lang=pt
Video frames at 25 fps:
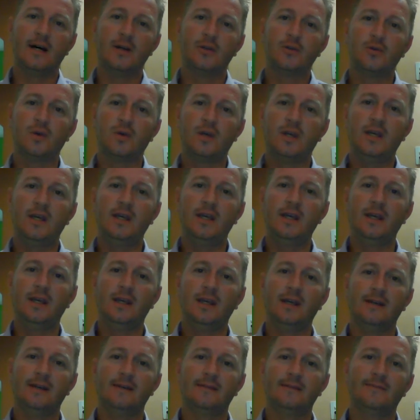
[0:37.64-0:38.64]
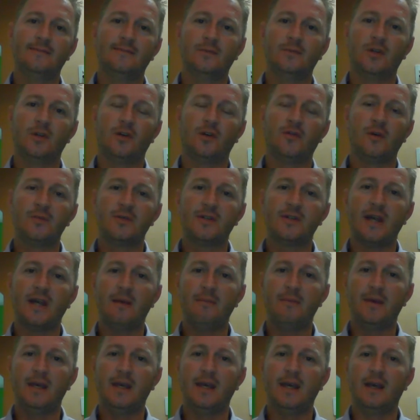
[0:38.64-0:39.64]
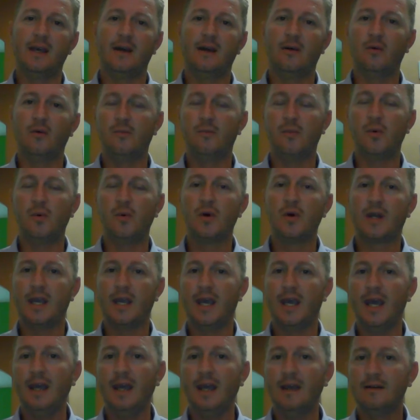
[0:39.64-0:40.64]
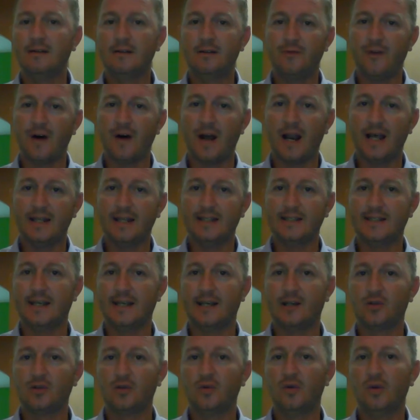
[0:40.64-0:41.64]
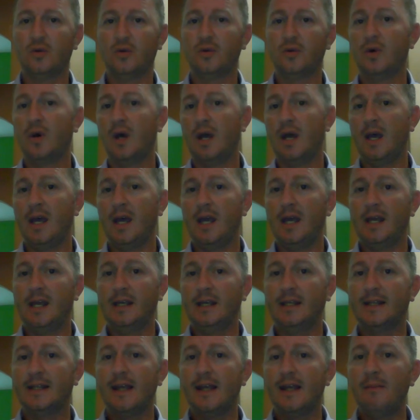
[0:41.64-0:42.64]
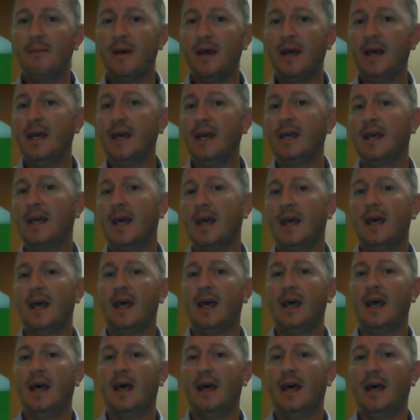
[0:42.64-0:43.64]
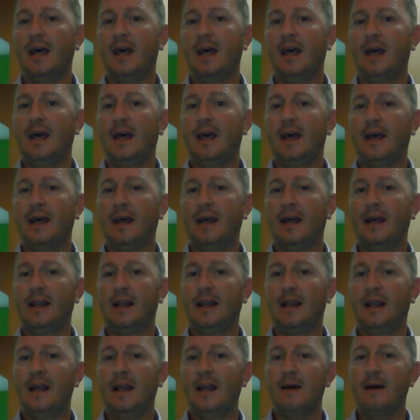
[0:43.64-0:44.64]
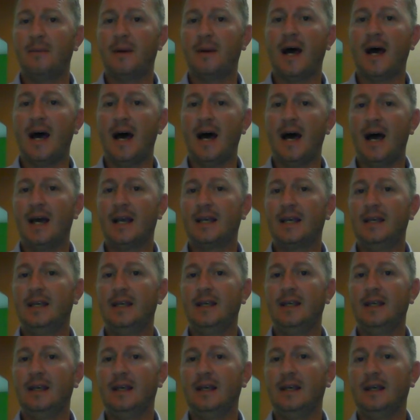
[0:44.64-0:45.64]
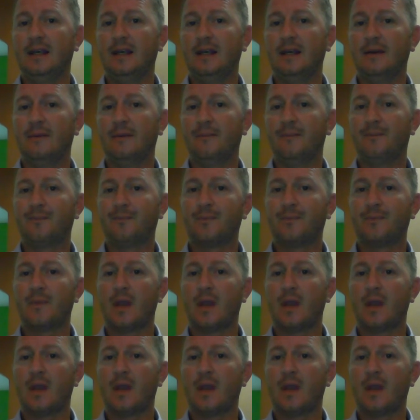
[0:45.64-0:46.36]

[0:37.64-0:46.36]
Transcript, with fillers: tanto que nós vamos saber o porquê de falar desse assunto e também é, é, lembrar que